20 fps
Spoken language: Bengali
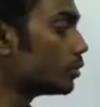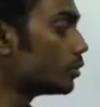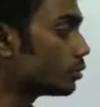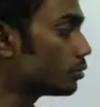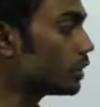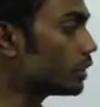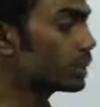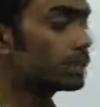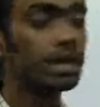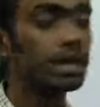
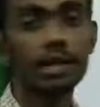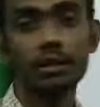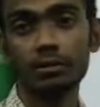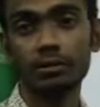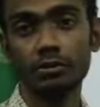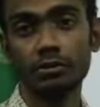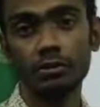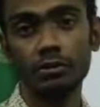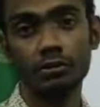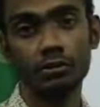নতুন একটা
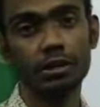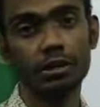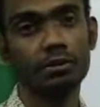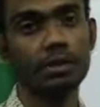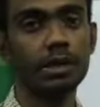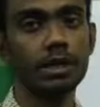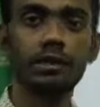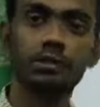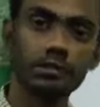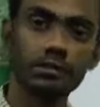অ্যালগোরিদম হতে
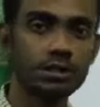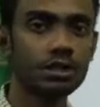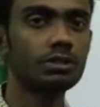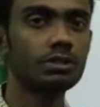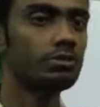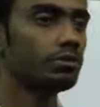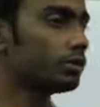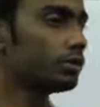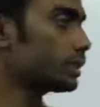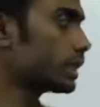পারে যে
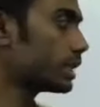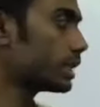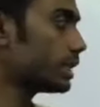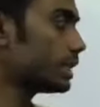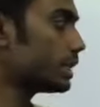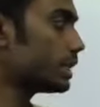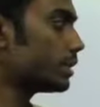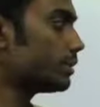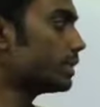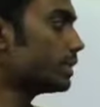কোনো কিছু একটা
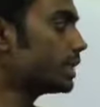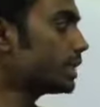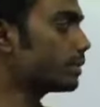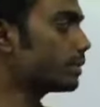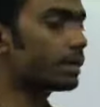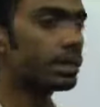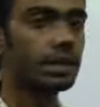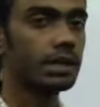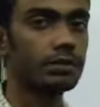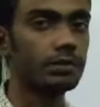স্টেটমেন্ট
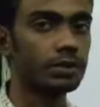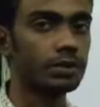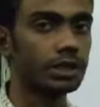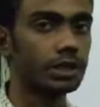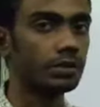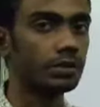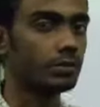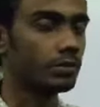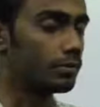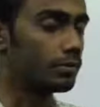আমরা এখানে
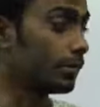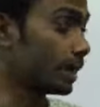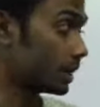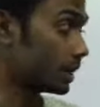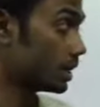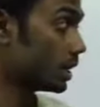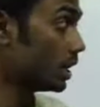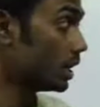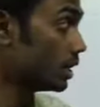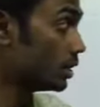বসিয়ে দেবো বাট
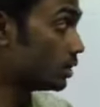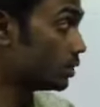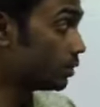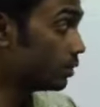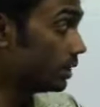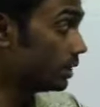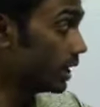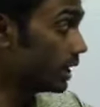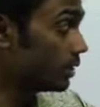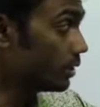
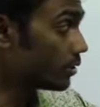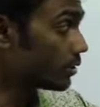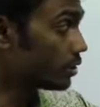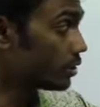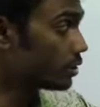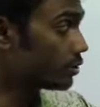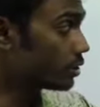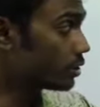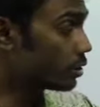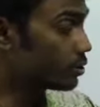যদি এই
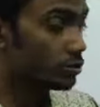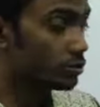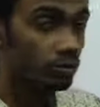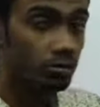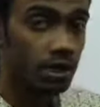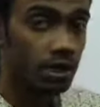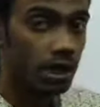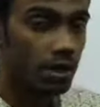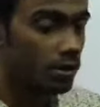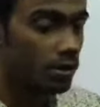কন্ডিশনটা ট্রু
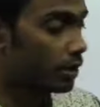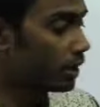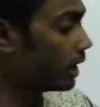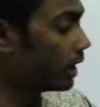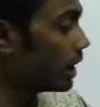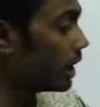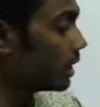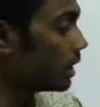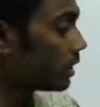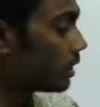না হয়
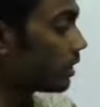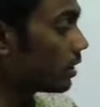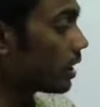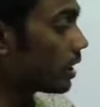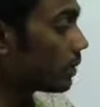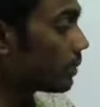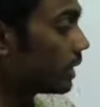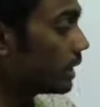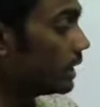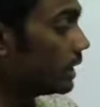তাহলে
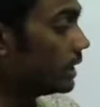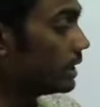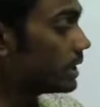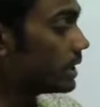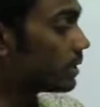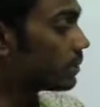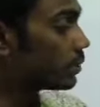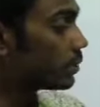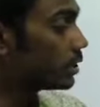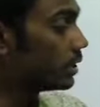আমরা
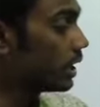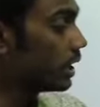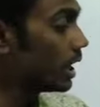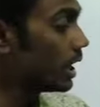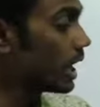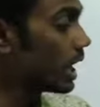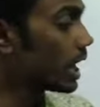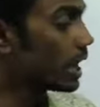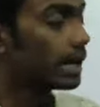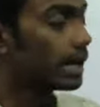ইলসের মধ্যে
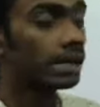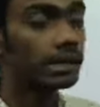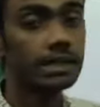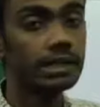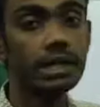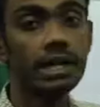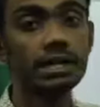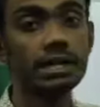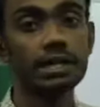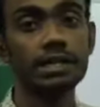
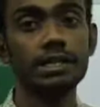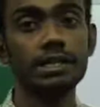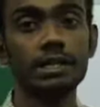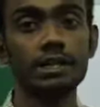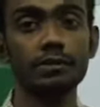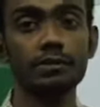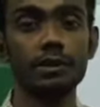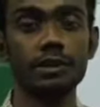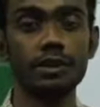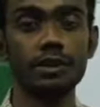আয়নাদার আরেকটা
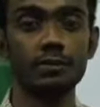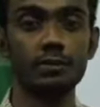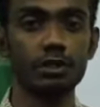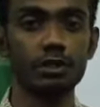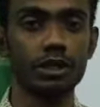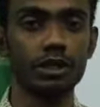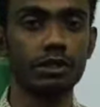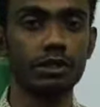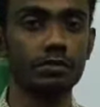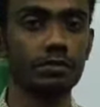স্টেটমেন্টকে বসিয়ে